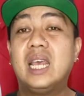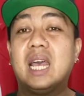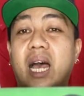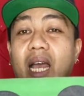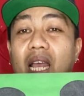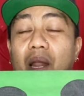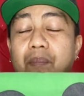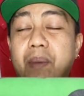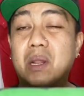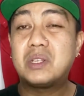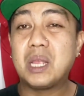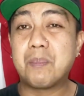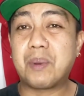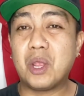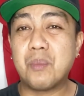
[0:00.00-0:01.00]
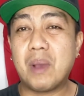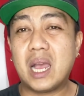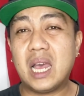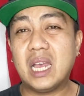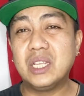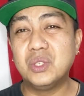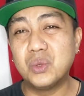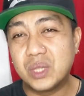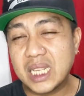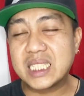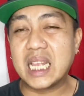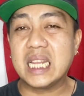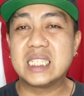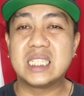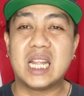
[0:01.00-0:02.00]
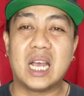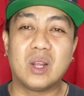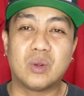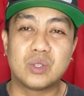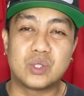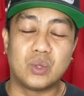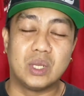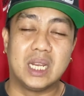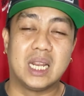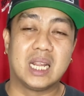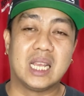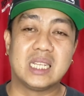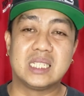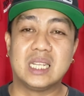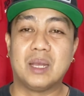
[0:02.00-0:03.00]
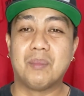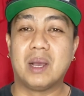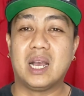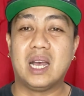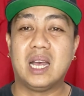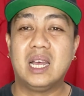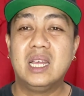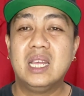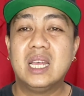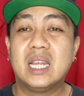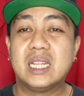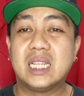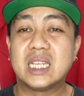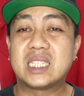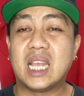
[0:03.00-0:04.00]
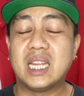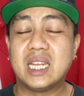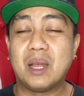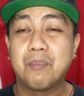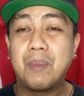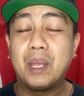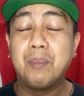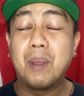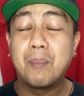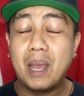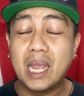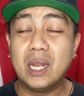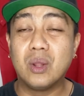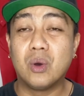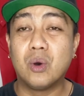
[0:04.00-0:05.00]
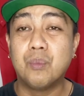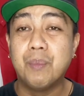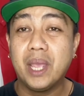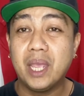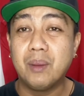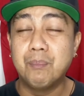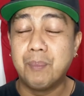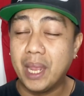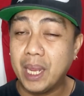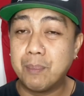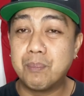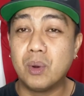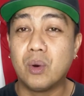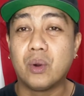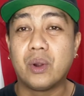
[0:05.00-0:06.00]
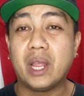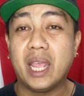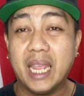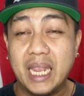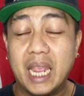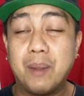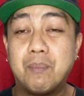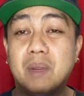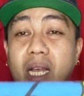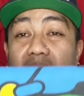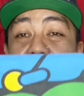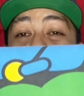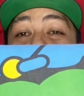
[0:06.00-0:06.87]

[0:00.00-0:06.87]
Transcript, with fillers: Ayan. Pero syempre yung mga new designs na ang gusto nila guys na mga design ng Baby Milo, Vape or AA guys.